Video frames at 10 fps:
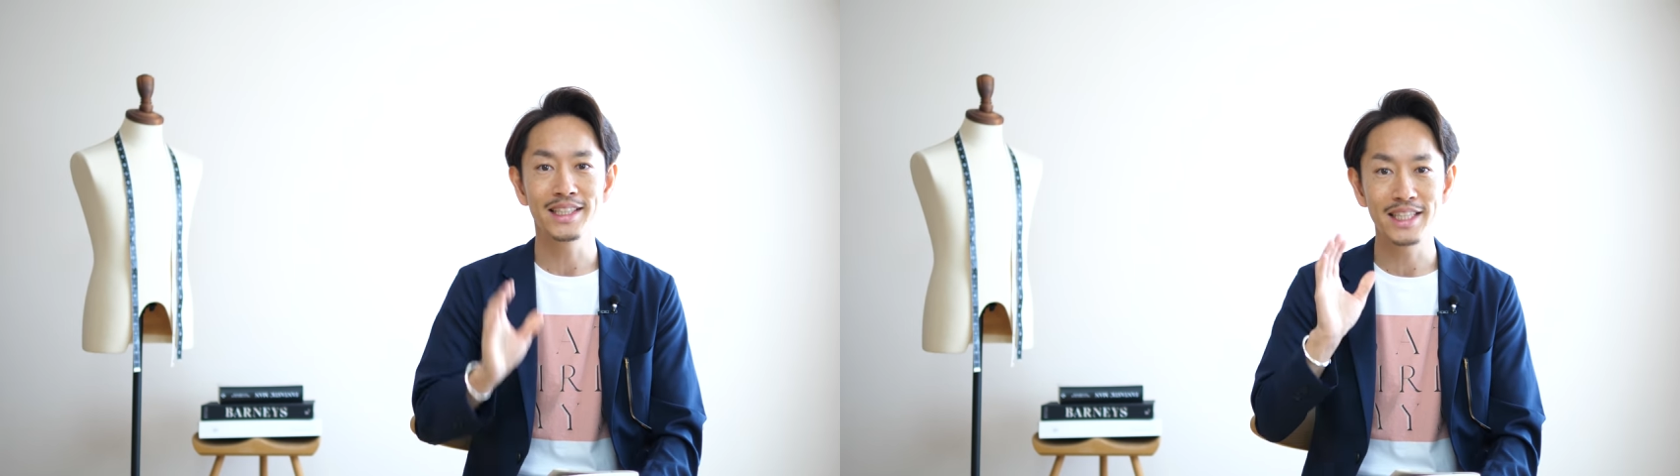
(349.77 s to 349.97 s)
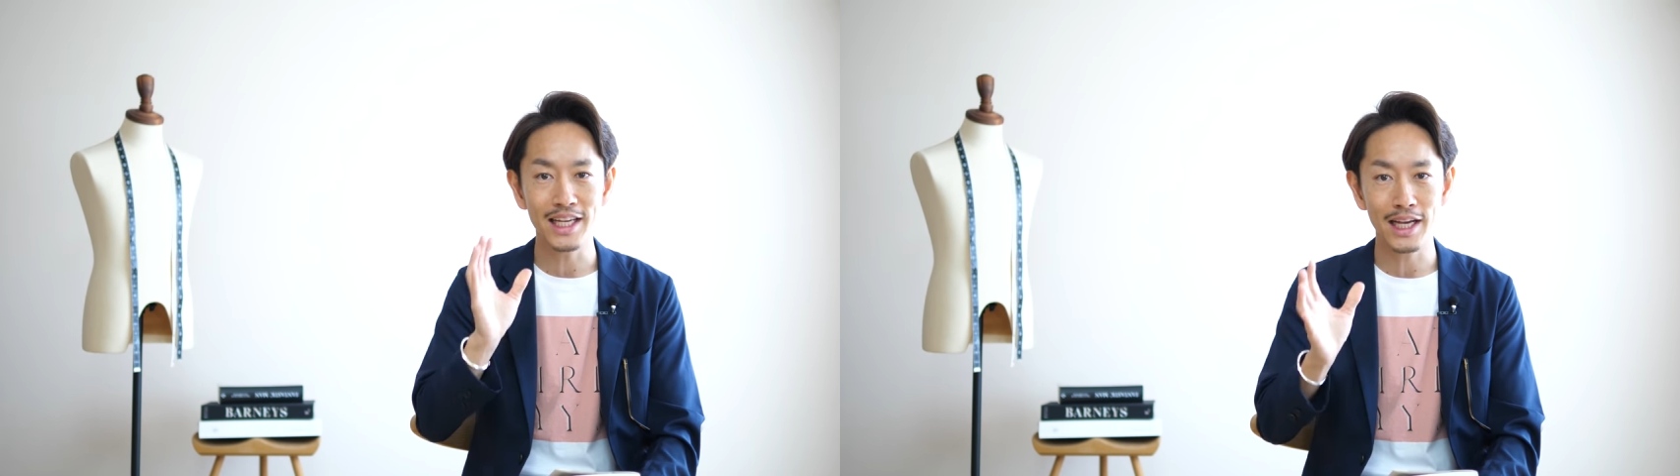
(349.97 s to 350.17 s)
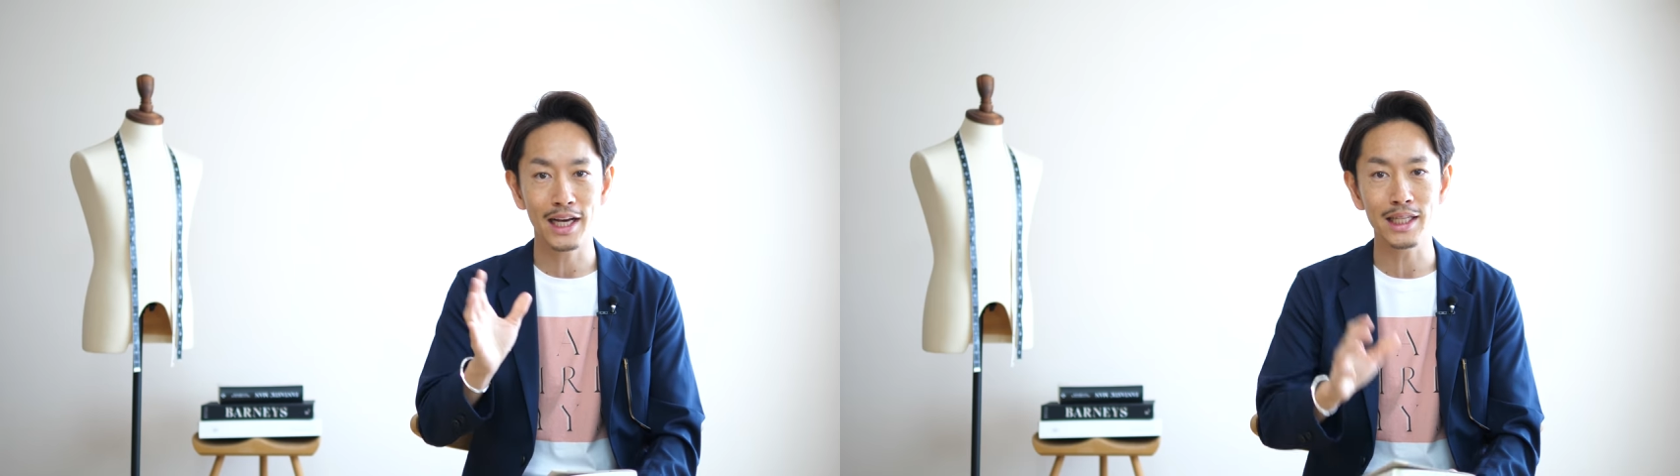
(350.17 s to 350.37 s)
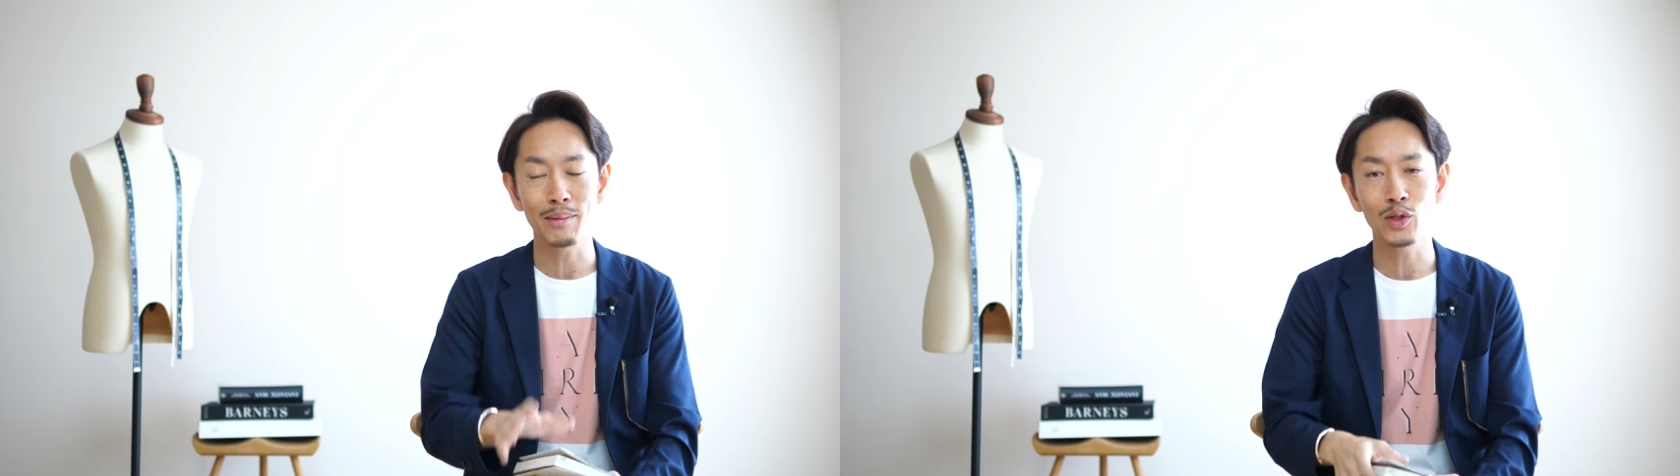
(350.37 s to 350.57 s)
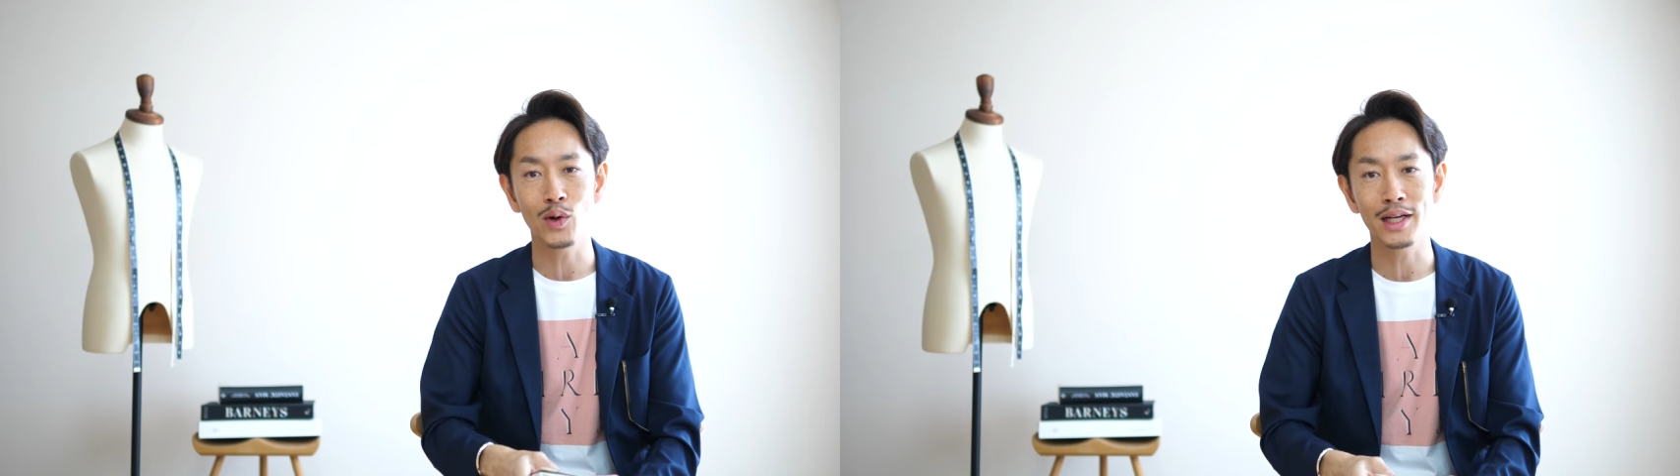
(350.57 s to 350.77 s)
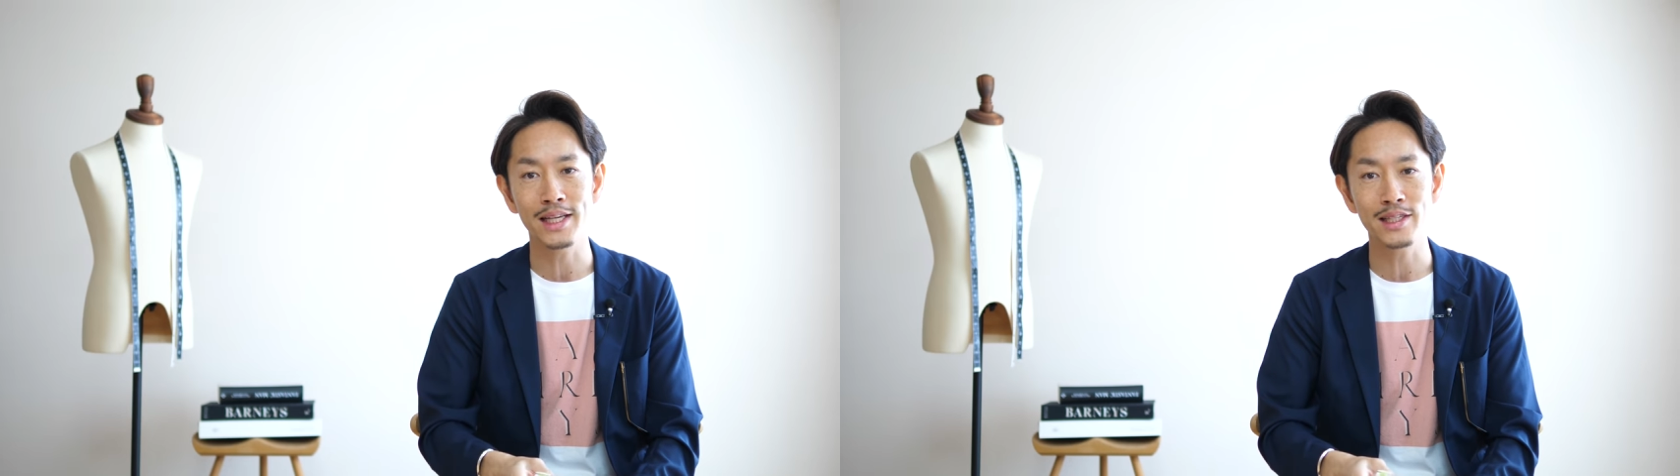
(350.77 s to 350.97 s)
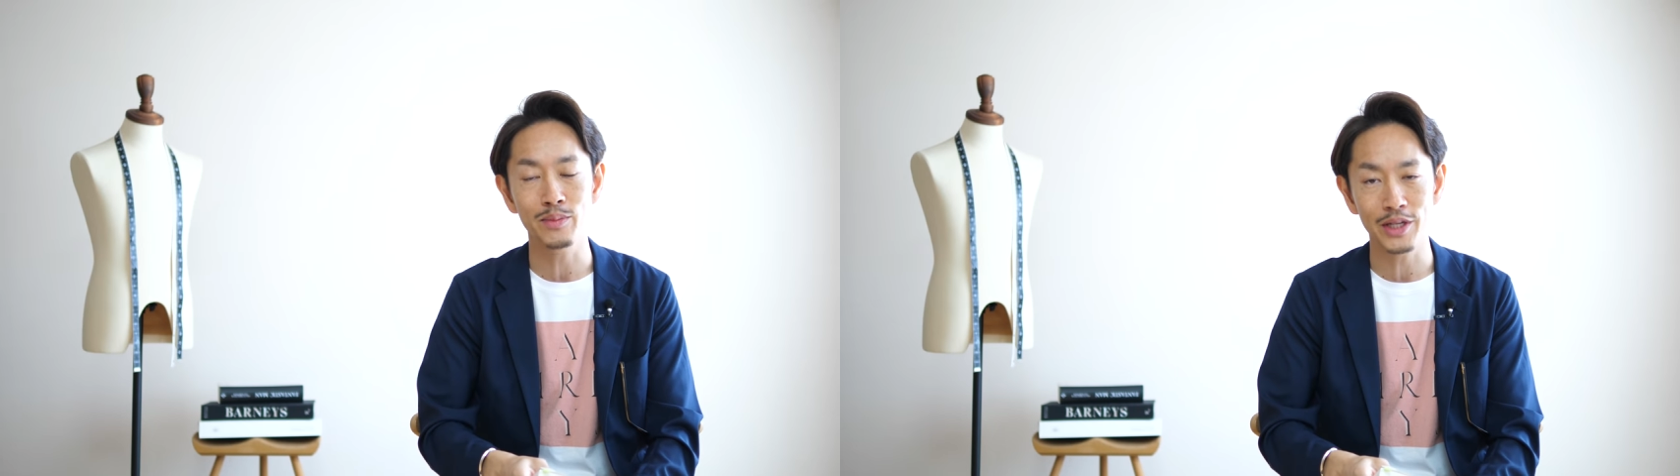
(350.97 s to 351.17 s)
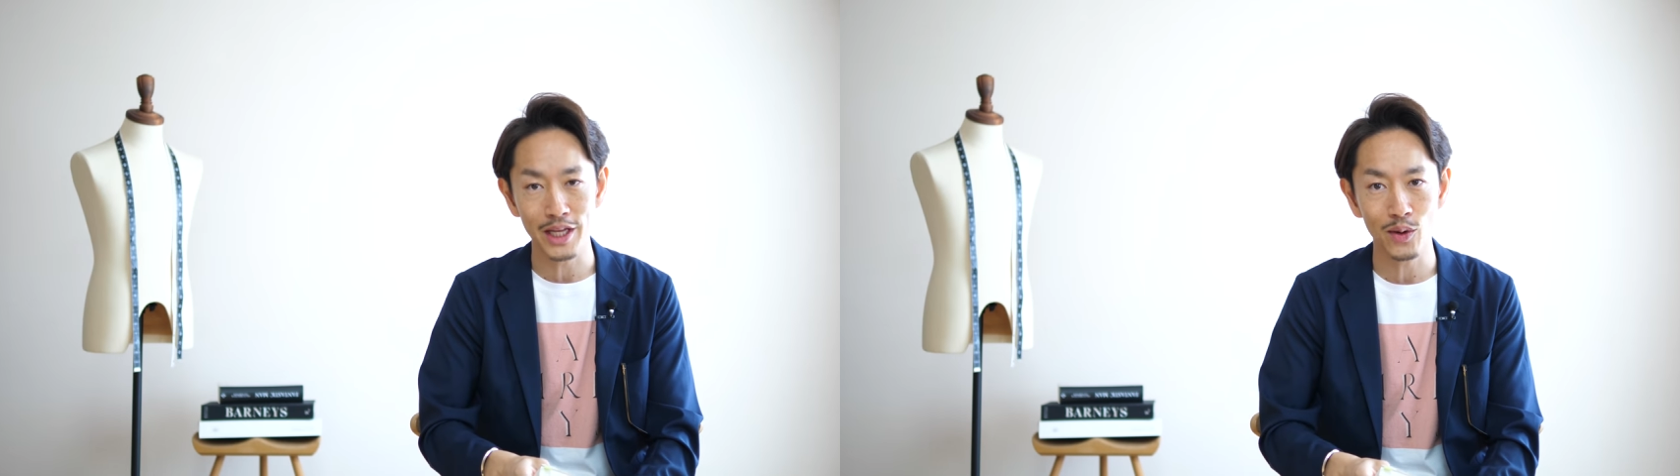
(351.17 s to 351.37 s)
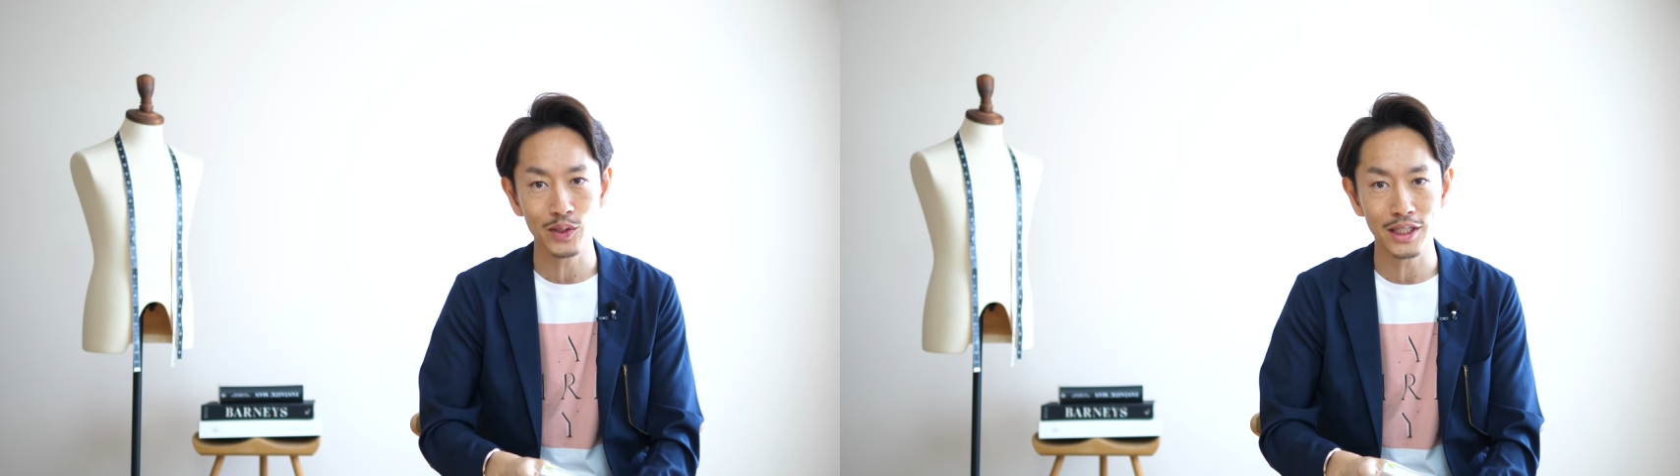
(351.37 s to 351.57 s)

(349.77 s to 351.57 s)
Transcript: 是非頭の片隅に置い